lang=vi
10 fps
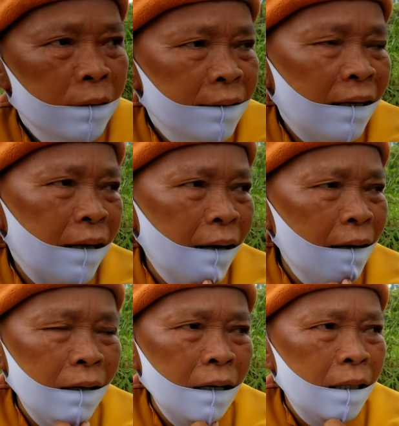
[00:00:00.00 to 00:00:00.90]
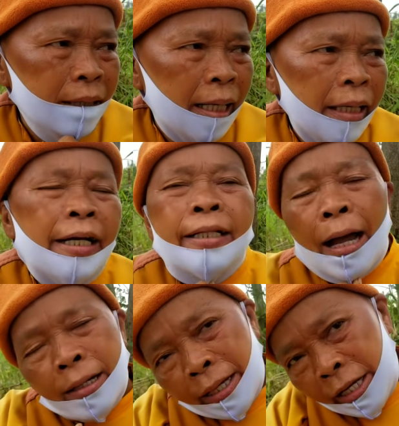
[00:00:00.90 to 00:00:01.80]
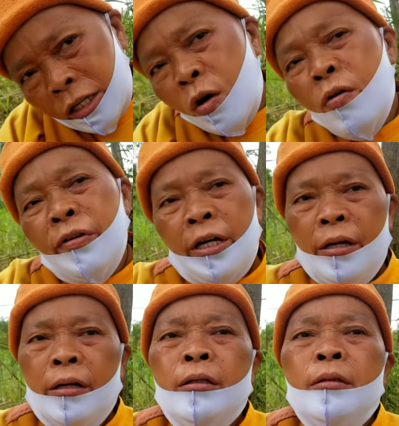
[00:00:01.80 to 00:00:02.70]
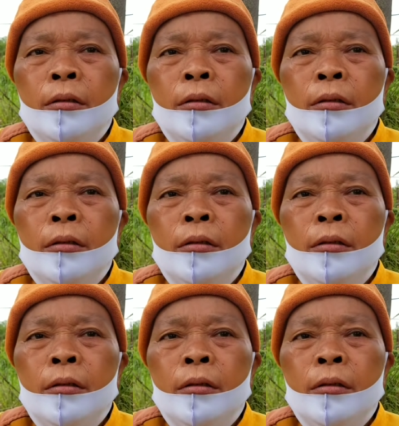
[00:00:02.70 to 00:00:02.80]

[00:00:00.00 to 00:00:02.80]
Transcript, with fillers: chắc à, chắc thì tháng này đó cô vậy nữa